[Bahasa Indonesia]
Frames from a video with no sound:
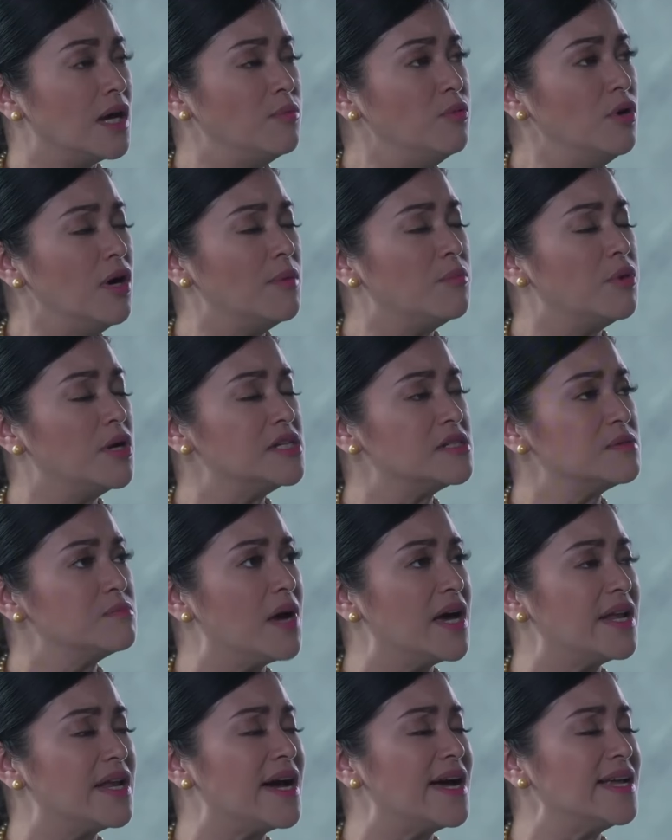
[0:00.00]
Aku nggak boleh
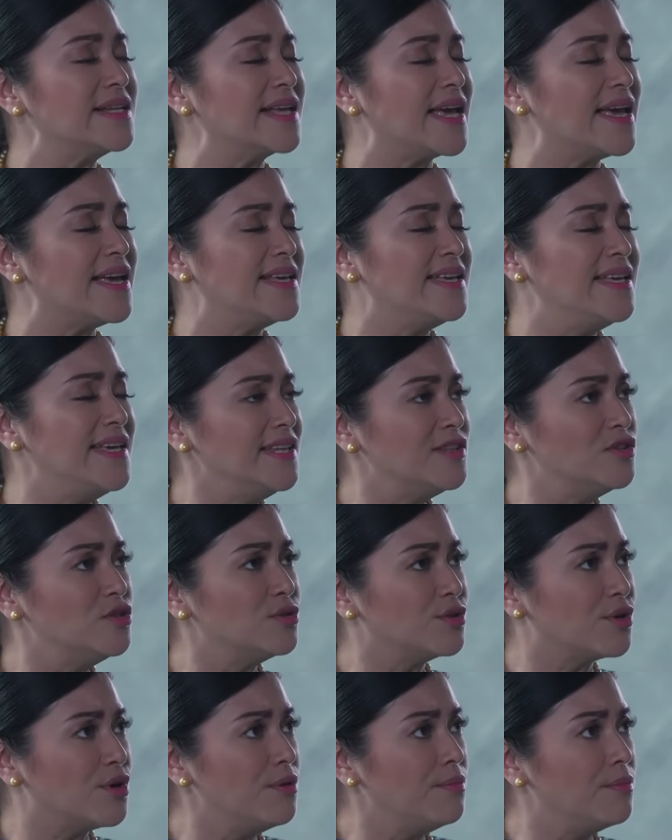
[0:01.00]
sembarangan kayak gitu,
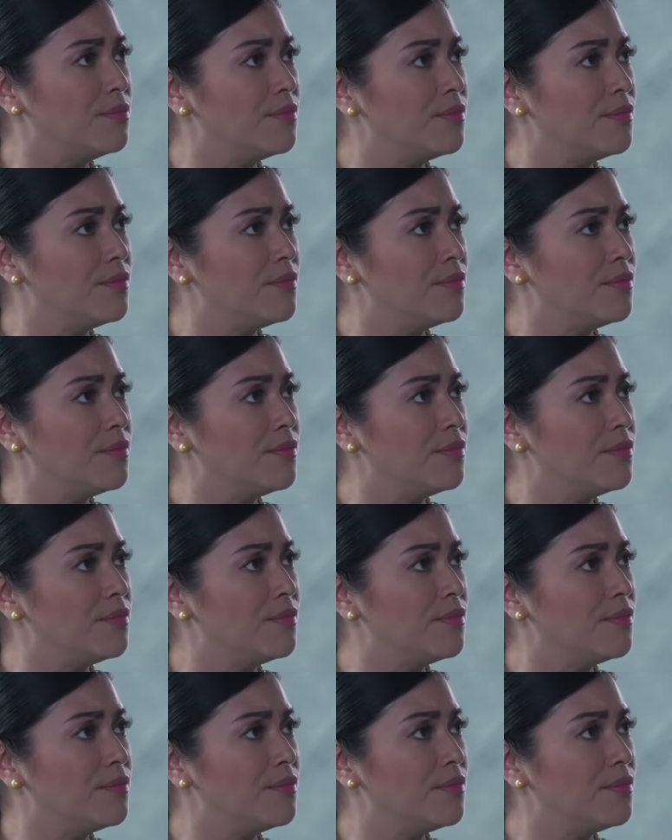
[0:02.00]
Rom.